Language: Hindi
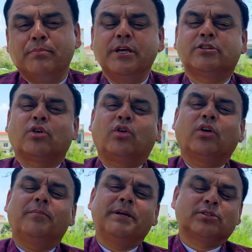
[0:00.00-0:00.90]
बीस करोड़
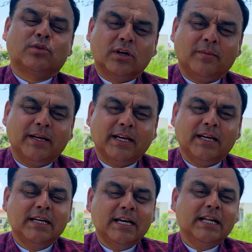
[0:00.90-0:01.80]
होगा बीस करोड़ कमाएंगे
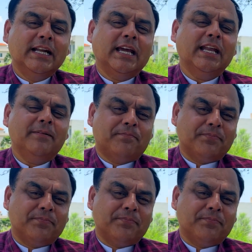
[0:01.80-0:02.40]
लेकिन